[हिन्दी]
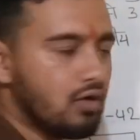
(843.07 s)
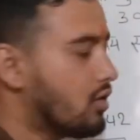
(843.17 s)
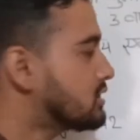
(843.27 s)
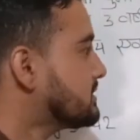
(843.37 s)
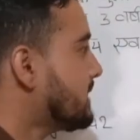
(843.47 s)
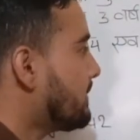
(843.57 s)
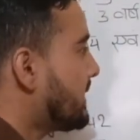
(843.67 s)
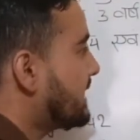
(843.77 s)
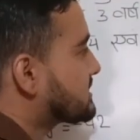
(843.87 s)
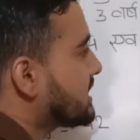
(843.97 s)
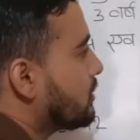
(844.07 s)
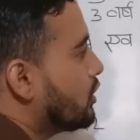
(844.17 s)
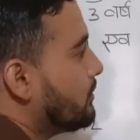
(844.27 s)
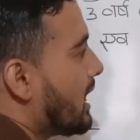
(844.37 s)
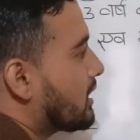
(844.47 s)
और जब आप एक्स का
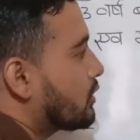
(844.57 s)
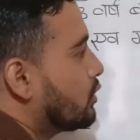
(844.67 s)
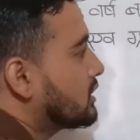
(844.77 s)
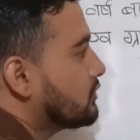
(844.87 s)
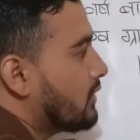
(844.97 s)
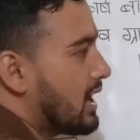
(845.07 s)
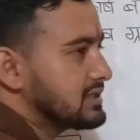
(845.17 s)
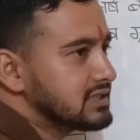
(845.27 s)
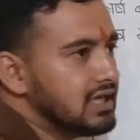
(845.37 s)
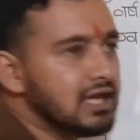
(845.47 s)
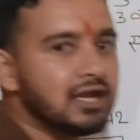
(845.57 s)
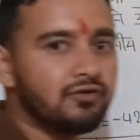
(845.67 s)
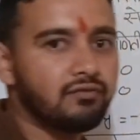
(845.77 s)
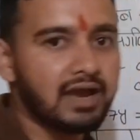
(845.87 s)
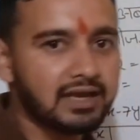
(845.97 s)
कोई मान रखोगे तो वहां से
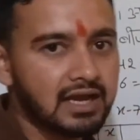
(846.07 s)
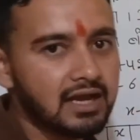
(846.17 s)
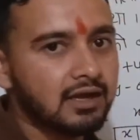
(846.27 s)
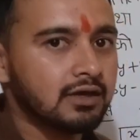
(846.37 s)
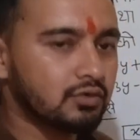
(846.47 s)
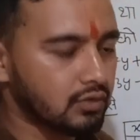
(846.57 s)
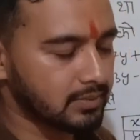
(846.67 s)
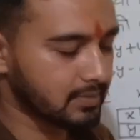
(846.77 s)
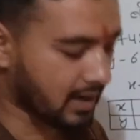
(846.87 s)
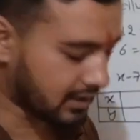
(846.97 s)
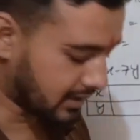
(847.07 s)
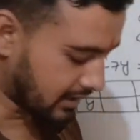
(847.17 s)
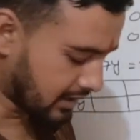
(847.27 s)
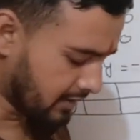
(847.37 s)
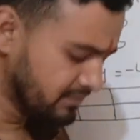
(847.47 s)
वाई का कोई भी मान
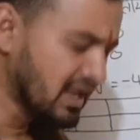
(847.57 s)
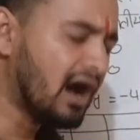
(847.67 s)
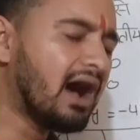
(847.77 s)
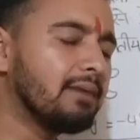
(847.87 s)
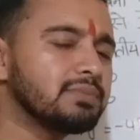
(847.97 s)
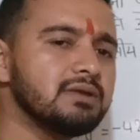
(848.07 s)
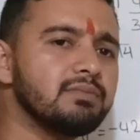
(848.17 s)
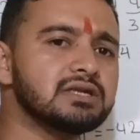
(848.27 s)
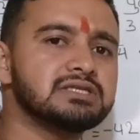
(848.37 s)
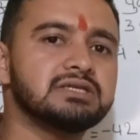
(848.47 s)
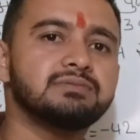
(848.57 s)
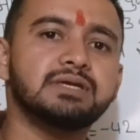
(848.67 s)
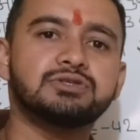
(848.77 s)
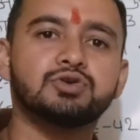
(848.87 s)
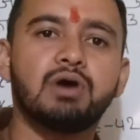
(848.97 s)
निकलेगा आपकी मर्जी
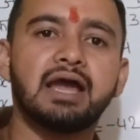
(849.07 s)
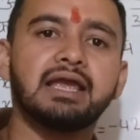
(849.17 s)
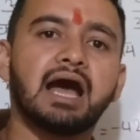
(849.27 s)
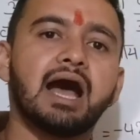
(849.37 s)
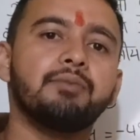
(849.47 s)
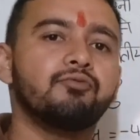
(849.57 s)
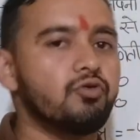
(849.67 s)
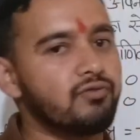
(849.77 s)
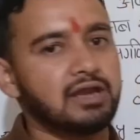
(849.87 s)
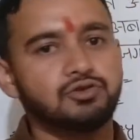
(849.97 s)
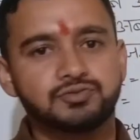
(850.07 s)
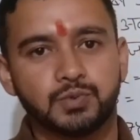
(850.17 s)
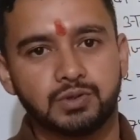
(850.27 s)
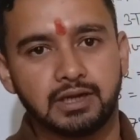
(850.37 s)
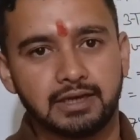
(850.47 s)
में जो आए आप वो वैल्यूज़
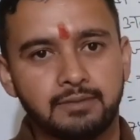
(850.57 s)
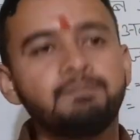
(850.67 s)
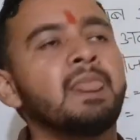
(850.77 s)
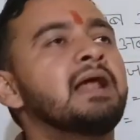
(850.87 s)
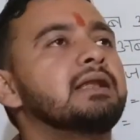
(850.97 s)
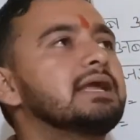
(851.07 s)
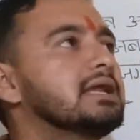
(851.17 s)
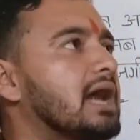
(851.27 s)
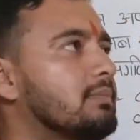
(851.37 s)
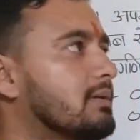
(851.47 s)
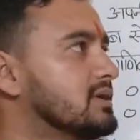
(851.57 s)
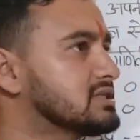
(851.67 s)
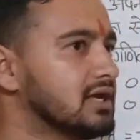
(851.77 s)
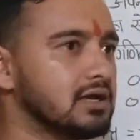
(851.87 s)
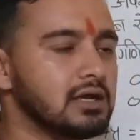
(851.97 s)
पुट करिए लेकिन आप हमेशा